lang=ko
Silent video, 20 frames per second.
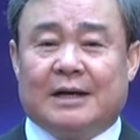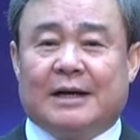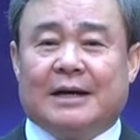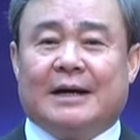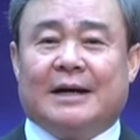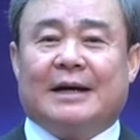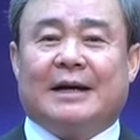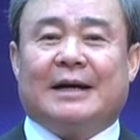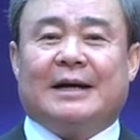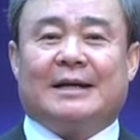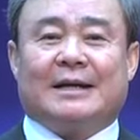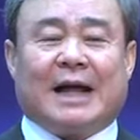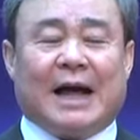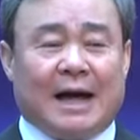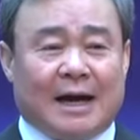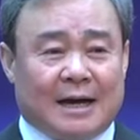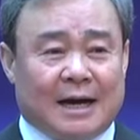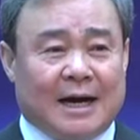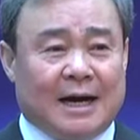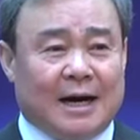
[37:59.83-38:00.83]

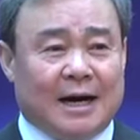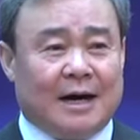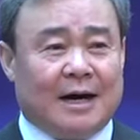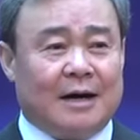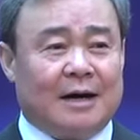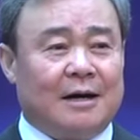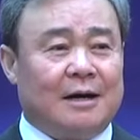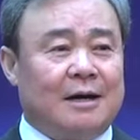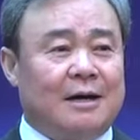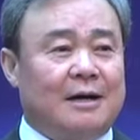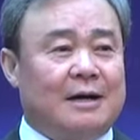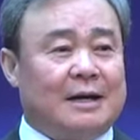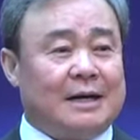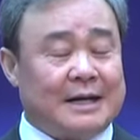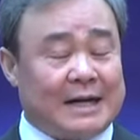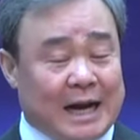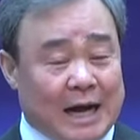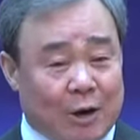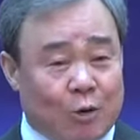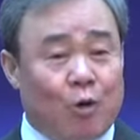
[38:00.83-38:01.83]

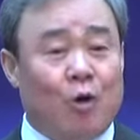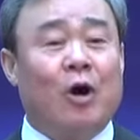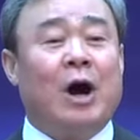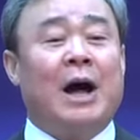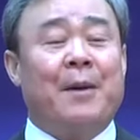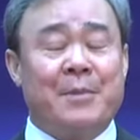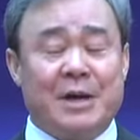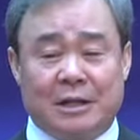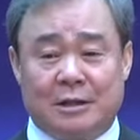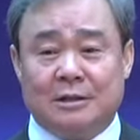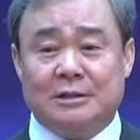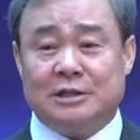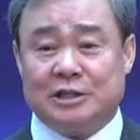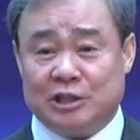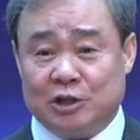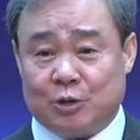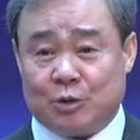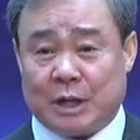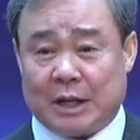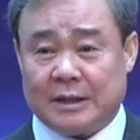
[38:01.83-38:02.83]
라가라고 하면은
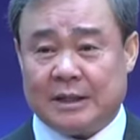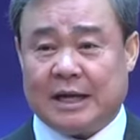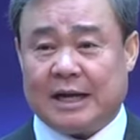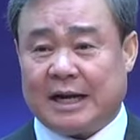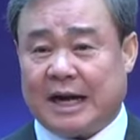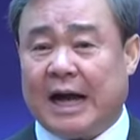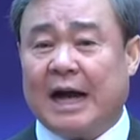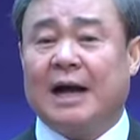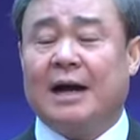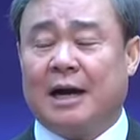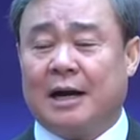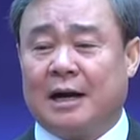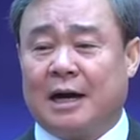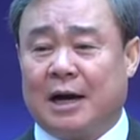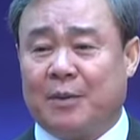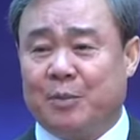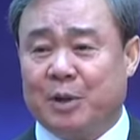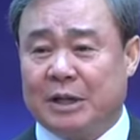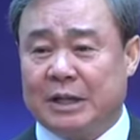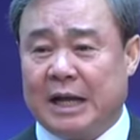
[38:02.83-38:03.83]
지옥 간다. 라가가
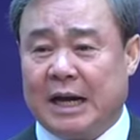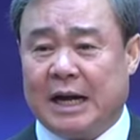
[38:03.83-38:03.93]
뭐냐?